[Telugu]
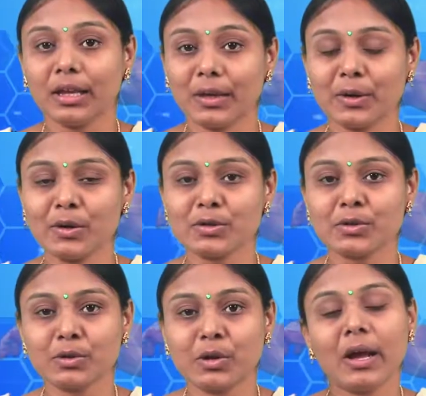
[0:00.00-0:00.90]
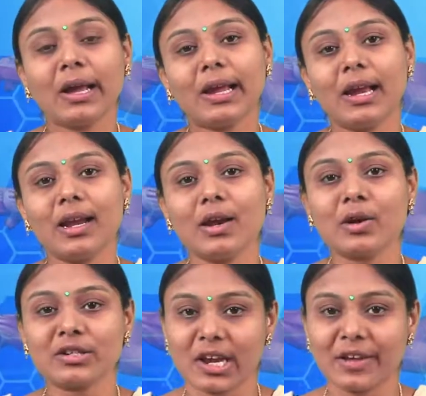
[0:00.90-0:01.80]
ఈరోజు కీళ్ళలో
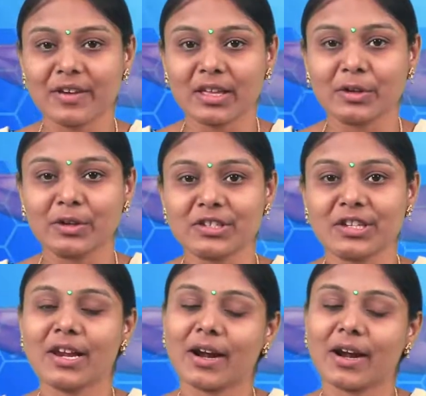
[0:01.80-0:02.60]
క్షయవ్యాధి గురించి